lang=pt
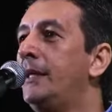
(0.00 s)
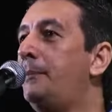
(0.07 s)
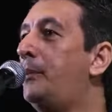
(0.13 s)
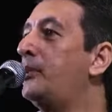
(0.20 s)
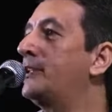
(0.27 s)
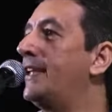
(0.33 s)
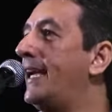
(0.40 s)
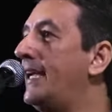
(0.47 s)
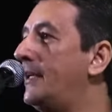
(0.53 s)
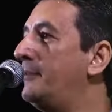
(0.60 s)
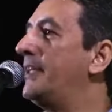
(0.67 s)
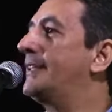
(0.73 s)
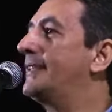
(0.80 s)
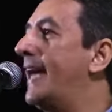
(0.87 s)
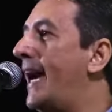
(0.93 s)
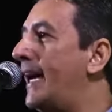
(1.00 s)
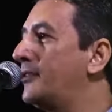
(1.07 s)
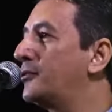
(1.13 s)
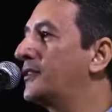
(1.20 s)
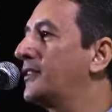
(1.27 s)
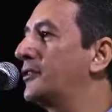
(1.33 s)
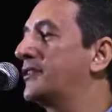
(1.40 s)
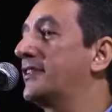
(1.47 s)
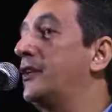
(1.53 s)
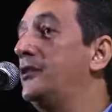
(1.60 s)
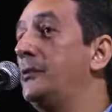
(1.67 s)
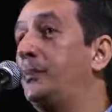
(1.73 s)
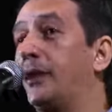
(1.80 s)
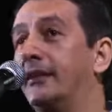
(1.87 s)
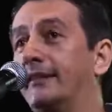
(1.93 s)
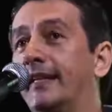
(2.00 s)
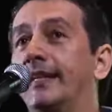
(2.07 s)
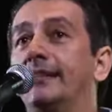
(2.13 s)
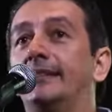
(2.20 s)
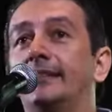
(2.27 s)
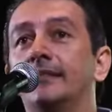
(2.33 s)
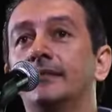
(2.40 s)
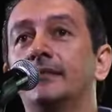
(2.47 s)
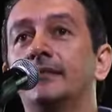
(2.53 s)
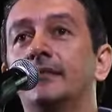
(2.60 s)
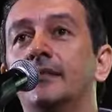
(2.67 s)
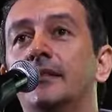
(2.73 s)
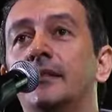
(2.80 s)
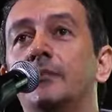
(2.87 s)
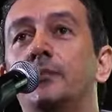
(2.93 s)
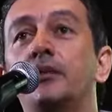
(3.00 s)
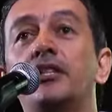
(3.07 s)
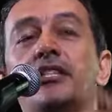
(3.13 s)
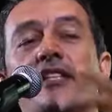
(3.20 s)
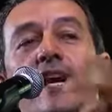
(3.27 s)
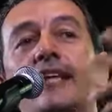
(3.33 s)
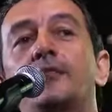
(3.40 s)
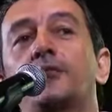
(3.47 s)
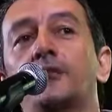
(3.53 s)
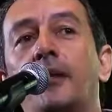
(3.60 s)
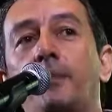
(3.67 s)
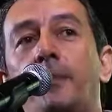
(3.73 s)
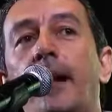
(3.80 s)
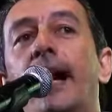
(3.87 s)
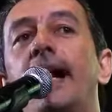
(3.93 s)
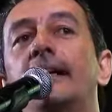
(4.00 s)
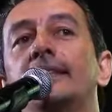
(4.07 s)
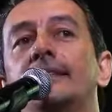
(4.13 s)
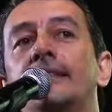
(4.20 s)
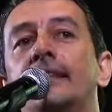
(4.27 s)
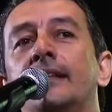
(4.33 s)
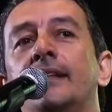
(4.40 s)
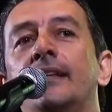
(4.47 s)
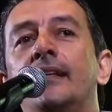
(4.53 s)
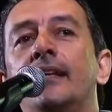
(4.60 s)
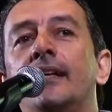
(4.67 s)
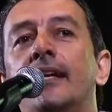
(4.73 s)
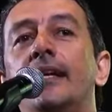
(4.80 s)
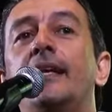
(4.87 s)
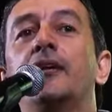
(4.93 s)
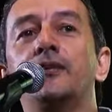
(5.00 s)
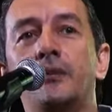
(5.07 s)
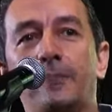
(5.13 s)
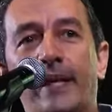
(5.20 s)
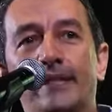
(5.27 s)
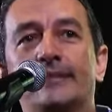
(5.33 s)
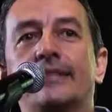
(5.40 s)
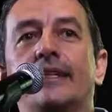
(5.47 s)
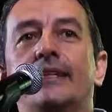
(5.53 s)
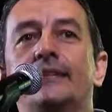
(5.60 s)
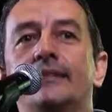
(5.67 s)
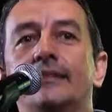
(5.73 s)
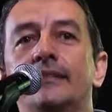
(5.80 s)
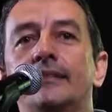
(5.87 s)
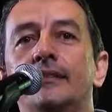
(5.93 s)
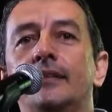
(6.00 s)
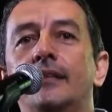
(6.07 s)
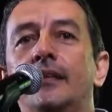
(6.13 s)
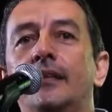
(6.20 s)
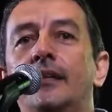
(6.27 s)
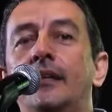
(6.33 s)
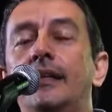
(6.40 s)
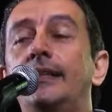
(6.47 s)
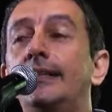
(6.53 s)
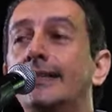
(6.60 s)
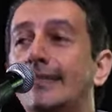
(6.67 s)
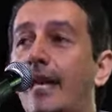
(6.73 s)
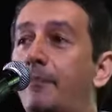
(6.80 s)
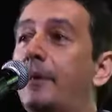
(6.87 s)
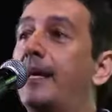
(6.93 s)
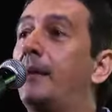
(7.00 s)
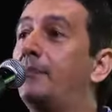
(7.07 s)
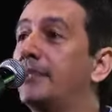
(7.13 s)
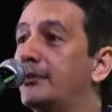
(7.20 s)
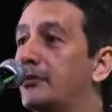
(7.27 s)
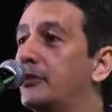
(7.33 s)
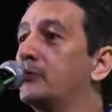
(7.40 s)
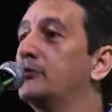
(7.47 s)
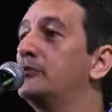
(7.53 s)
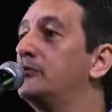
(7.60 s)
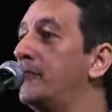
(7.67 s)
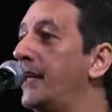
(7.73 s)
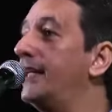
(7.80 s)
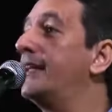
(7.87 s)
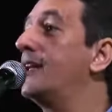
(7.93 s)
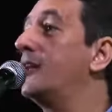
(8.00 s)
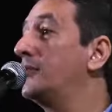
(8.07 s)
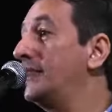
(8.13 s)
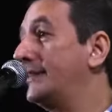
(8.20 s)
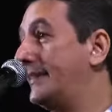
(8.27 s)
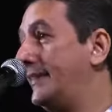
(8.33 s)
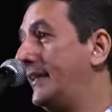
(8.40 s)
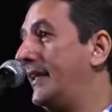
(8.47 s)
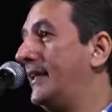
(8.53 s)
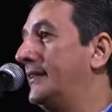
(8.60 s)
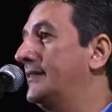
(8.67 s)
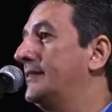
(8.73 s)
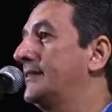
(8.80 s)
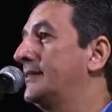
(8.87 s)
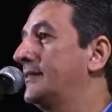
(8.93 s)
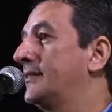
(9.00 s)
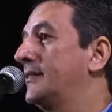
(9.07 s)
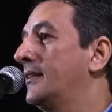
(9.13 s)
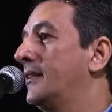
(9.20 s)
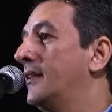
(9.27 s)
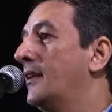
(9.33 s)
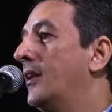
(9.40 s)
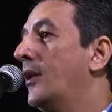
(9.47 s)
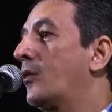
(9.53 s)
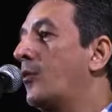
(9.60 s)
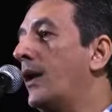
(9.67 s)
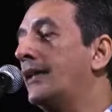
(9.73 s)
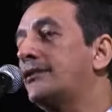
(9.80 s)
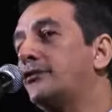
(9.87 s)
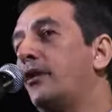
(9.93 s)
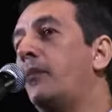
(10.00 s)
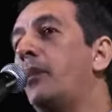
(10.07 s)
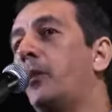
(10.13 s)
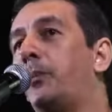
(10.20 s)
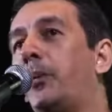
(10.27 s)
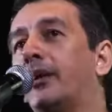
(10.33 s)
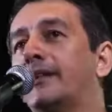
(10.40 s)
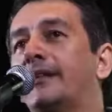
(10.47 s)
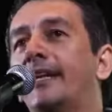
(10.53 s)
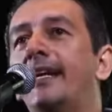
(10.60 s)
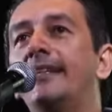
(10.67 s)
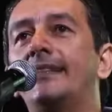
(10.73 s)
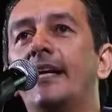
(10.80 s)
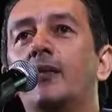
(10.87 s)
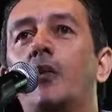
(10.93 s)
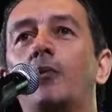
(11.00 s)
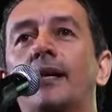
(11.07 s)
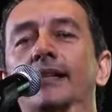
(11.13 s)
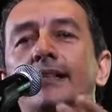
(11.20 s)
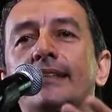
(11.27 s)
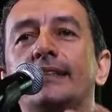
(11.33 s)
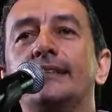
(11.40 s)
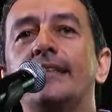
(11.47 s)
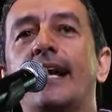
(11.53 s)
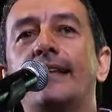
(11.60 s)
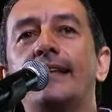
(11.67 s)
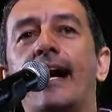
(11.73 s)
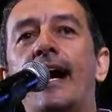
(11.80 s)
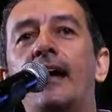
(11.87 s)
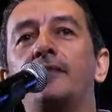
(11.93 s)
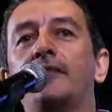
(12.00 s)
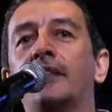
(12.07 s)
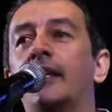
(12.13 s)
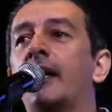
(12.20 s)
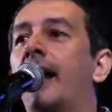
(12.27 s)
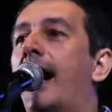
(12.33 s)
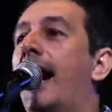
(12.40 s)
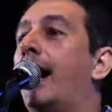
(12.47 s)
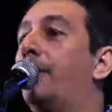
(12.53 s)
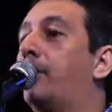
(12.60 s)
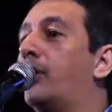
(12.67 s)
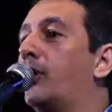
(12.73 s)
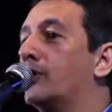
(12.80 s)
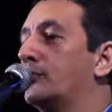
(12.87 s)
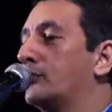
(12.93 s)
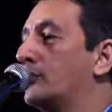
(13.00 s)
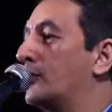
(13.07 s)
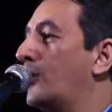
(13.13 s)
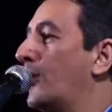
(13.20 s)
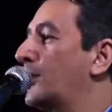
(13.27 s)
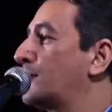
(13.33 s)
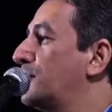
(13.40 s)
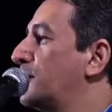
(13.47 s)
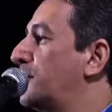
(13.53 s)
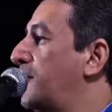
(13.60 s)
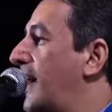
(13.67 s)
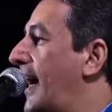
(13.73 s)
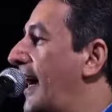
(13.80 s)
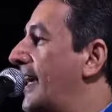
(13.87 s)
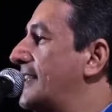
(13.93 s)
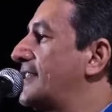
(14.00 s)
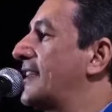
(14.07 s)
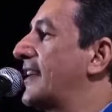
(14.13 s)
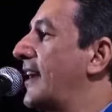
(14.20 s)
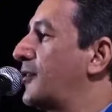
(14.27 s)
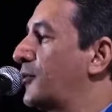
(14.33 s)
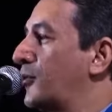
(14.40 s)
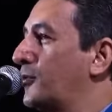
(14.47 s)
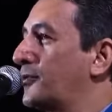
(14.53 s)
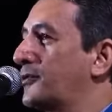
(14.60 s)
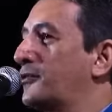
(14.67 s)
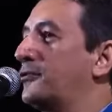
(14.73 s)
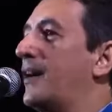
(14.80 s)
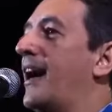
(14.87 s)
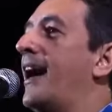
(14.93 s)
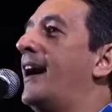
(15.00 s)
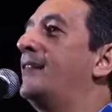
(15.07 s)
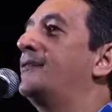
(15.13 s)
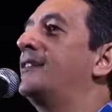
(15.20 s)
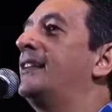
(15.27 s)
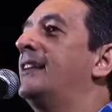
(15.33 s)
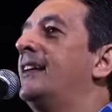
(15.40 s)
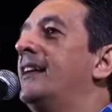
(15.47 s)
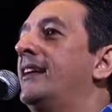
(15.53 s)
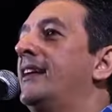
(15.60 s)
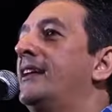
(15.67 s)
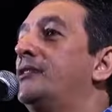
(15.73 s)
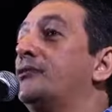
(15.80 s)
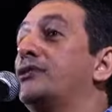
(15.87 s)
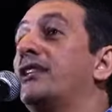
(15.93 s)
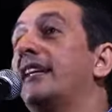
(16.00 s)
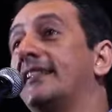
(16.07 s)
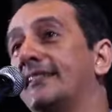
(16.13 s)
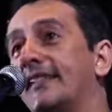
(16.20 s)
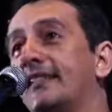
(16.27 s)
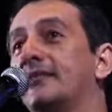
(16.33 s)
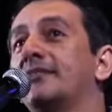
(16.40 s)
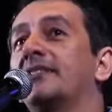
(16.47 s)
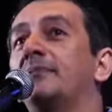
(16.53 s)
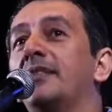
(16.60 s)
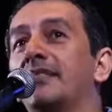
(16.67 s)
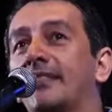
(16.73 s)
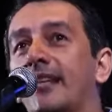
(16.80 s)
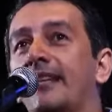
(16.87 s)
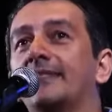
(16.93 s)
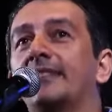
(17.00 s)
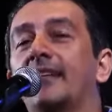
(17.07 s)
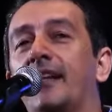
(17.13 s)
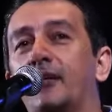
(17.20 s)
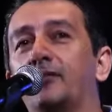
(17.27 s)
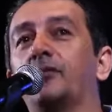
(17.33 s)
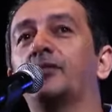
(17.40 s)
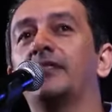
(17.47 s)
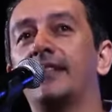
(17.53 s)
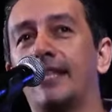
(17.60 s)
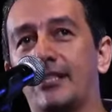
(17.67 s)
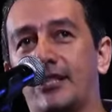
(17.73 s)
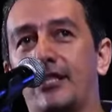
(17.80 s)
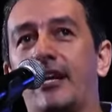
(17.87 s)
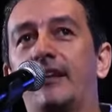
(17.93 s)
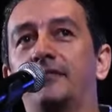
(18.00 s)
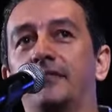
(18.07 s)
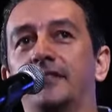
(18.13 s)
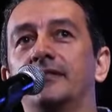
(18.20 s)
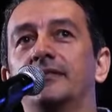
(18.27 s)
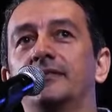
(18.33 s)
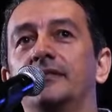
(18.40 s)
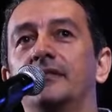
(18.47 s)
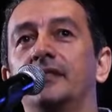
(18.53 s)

De poder ilimitado, Deus é onipotente. Por estar em toda parte, Ele é onipresente. E de saber absoluto, é onisciente. Com a sua mão potente, é comandante da nave, a bordo do cosmo faz girar o globo suave, e dos desígnios e mistérios, Ele é o dono da chave.